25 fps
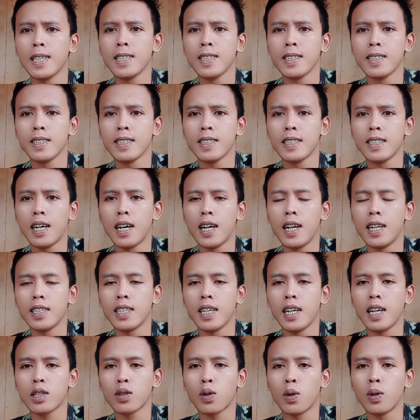alat-alat
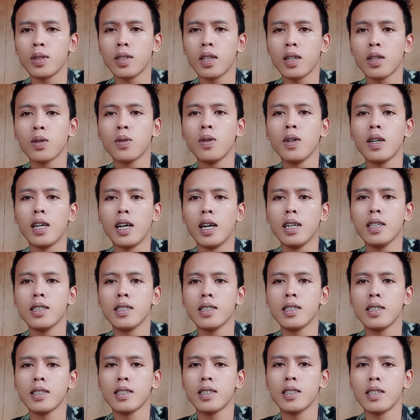konten gue ya
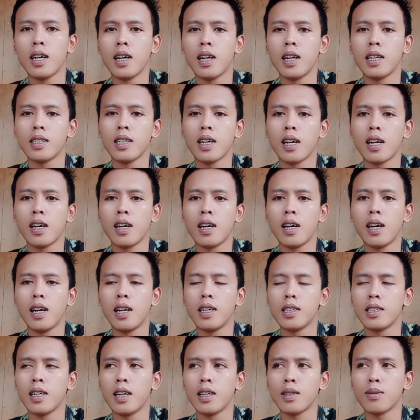alat-alat
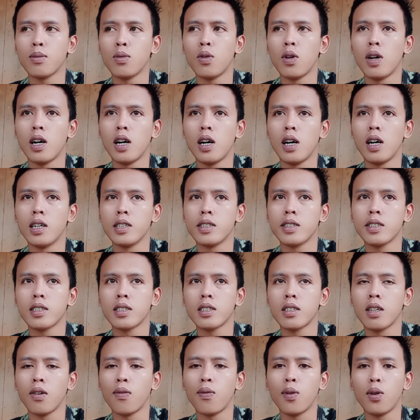buat
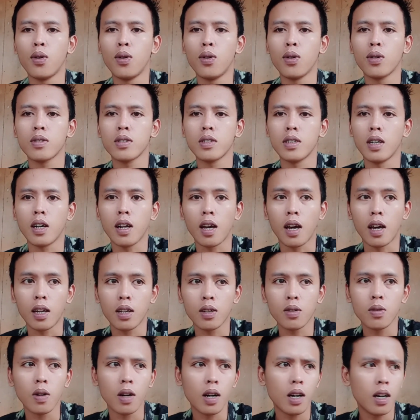ngevlog sehari-hari gua
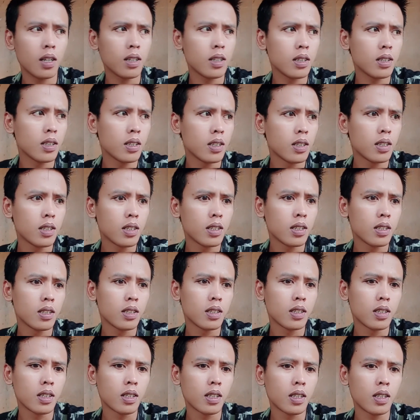
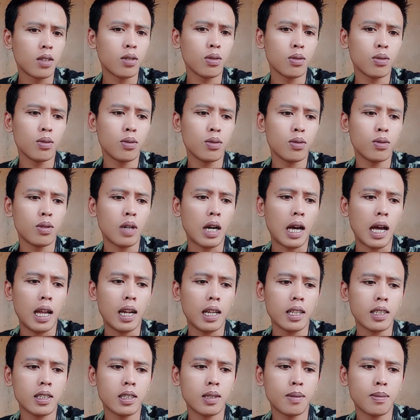itu alatnya
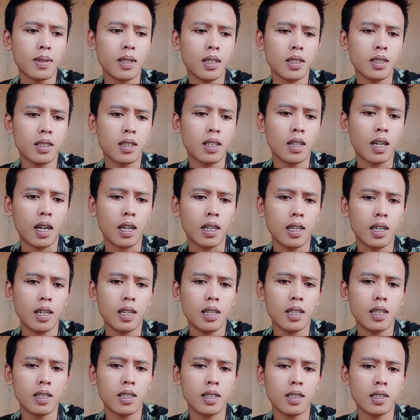sebenarnya sederhana
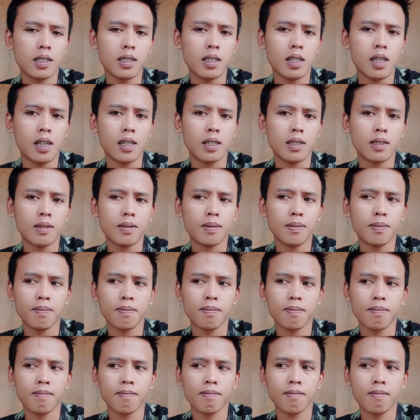dan
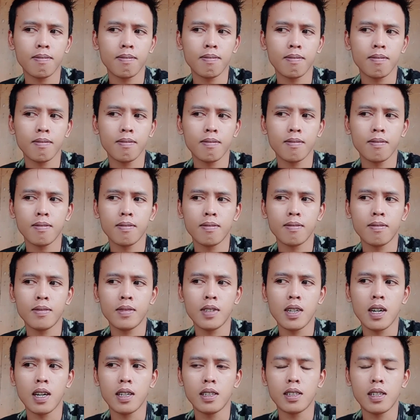nggak
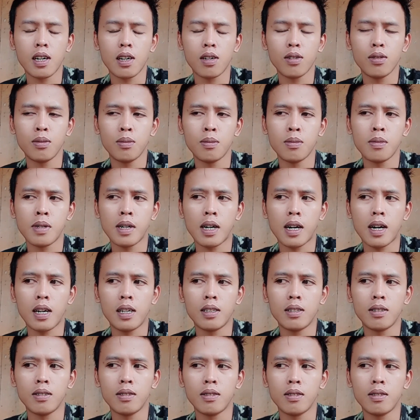terlalu makan
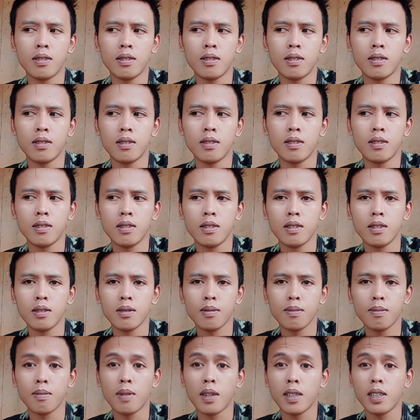
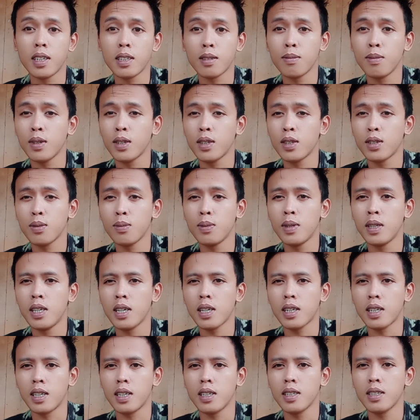budget begitu banyak ya
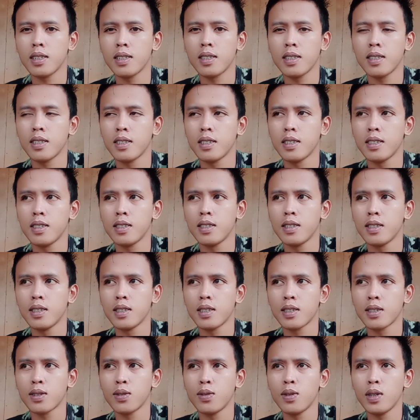
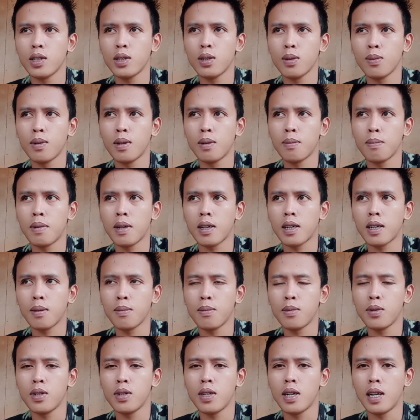gue cuman pakai
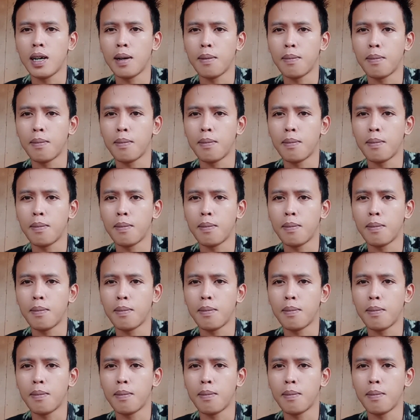modal HP